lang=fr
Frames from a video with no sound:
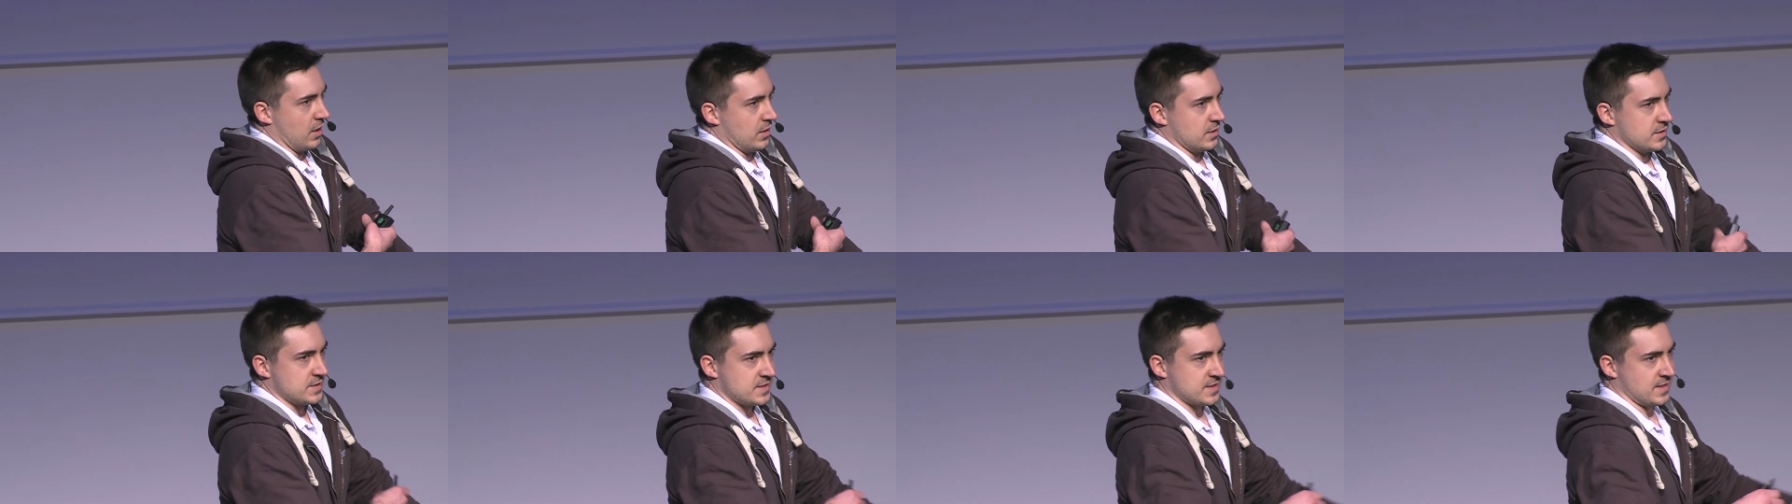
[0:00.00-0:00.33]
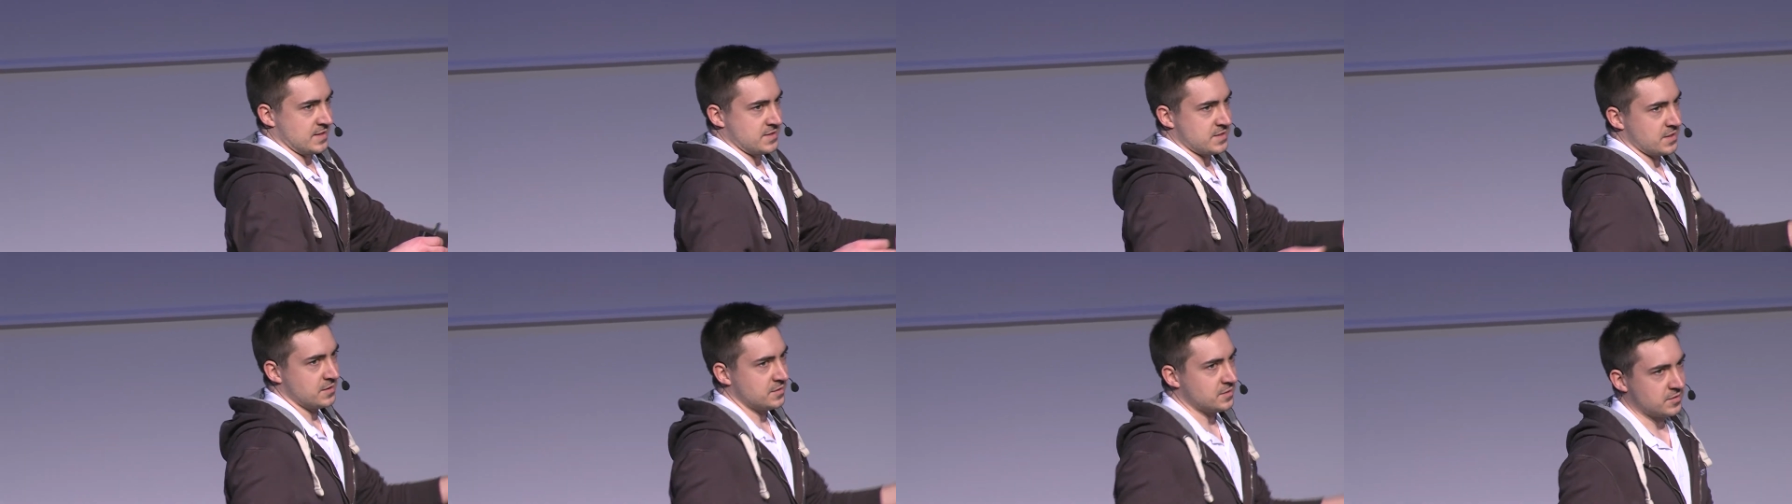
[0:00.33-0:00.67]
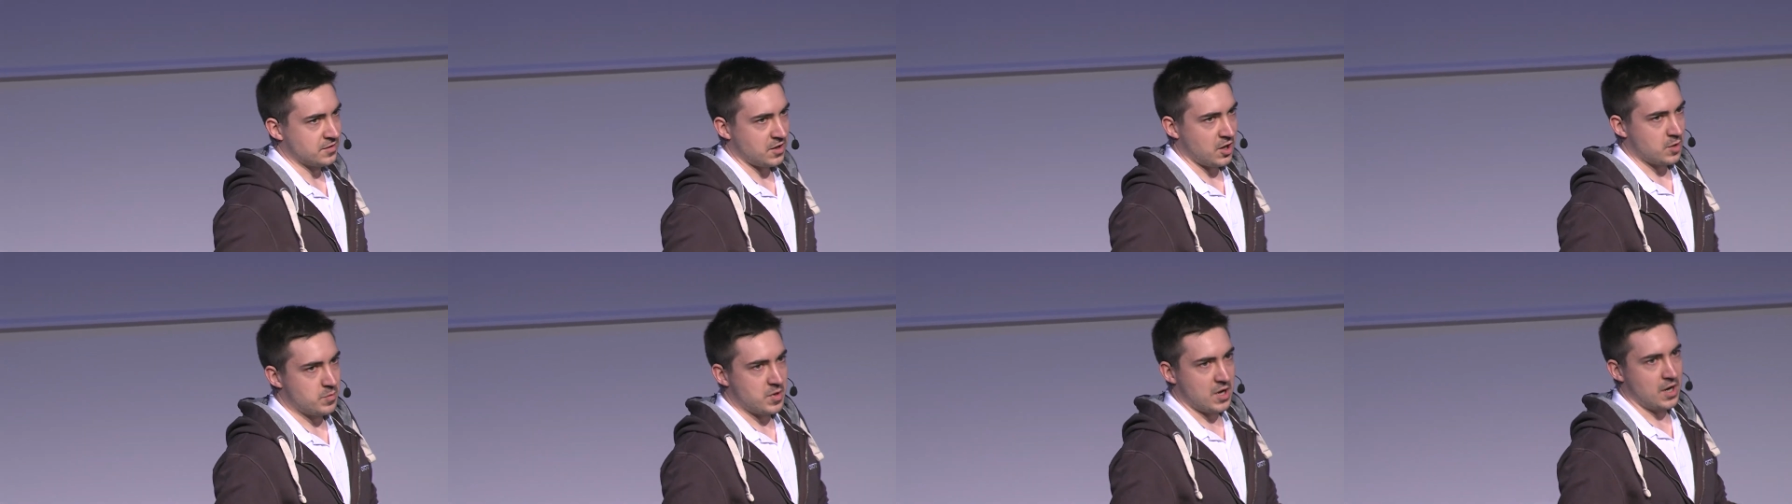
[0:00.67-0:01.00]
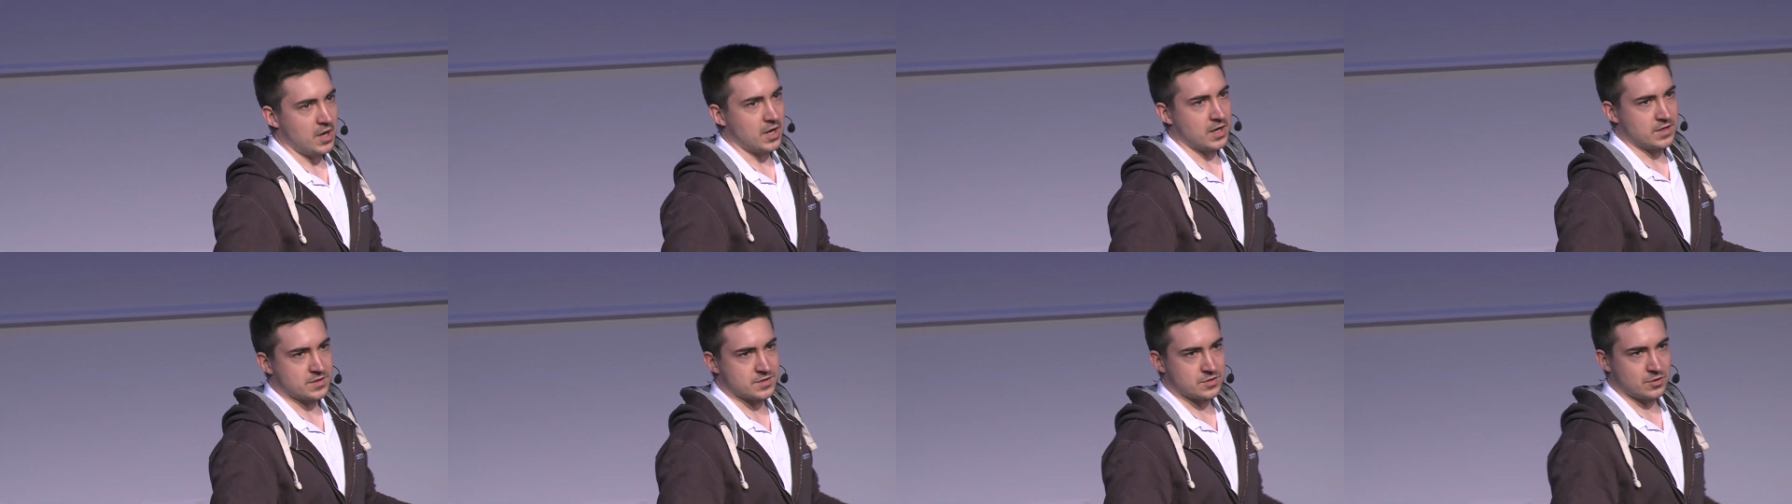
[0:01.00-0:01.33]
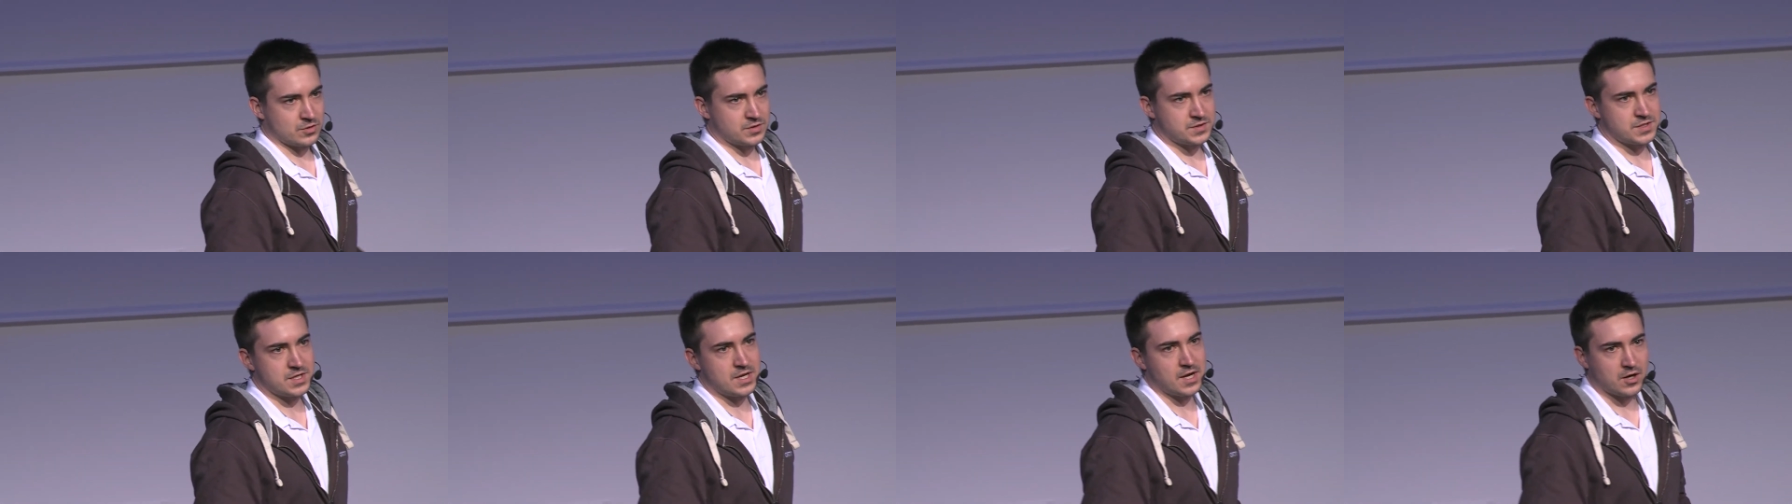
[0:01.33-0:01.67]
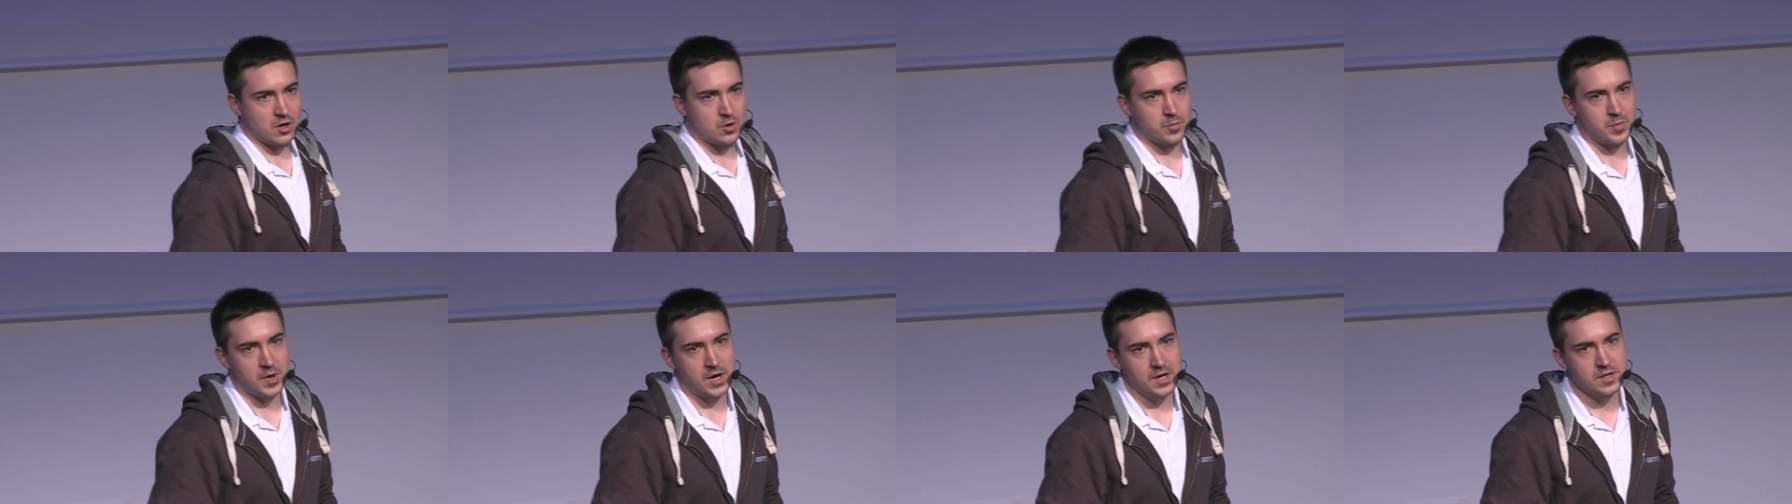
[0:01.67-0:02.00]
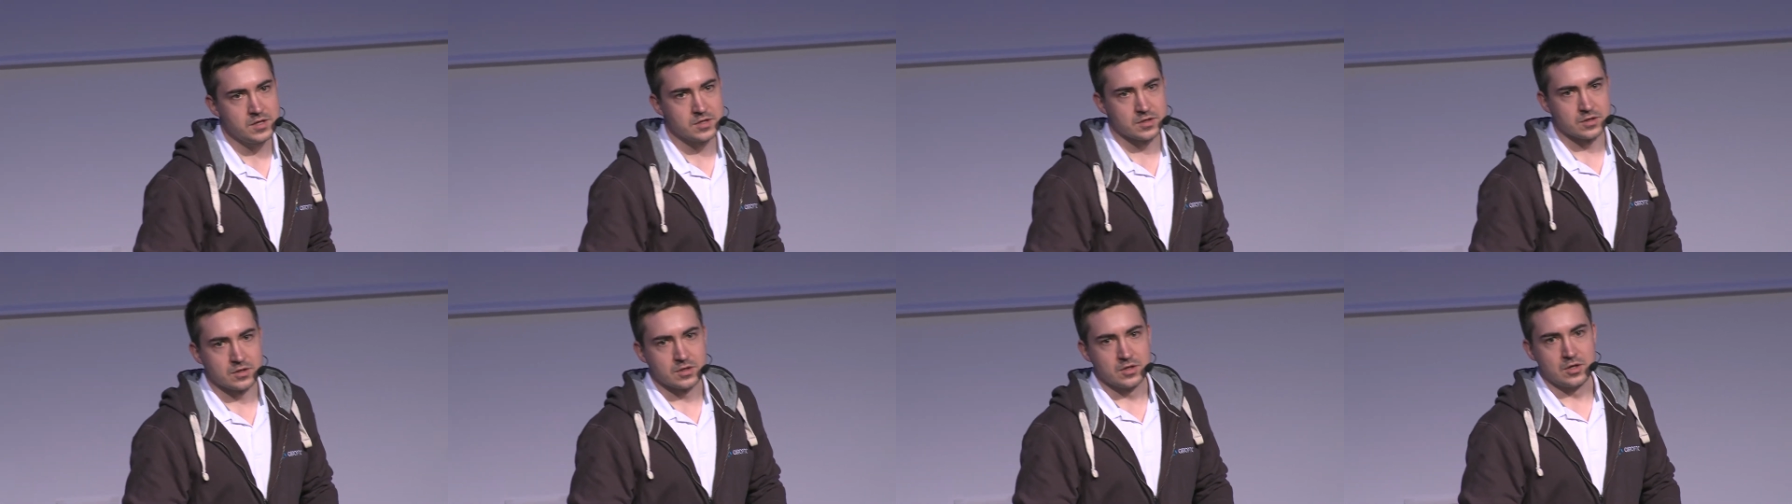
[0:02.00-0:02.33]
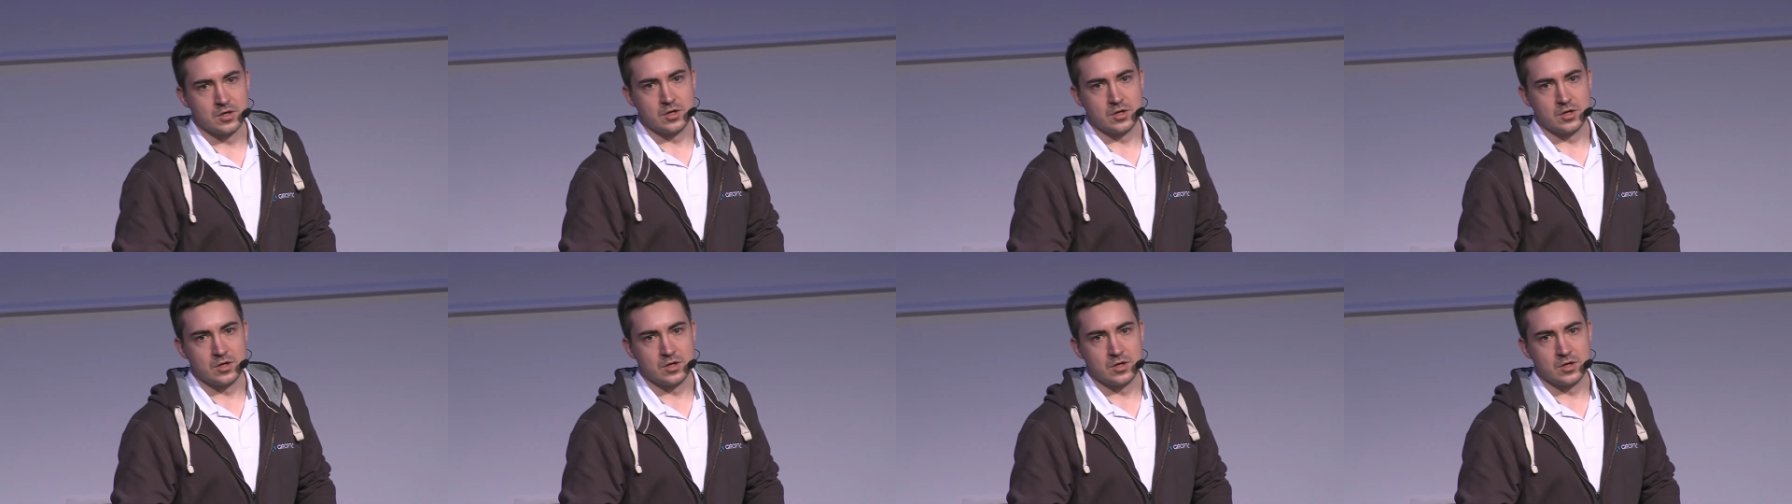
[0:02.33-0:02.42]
Ça, c'était très bien à la sortie de la campagne.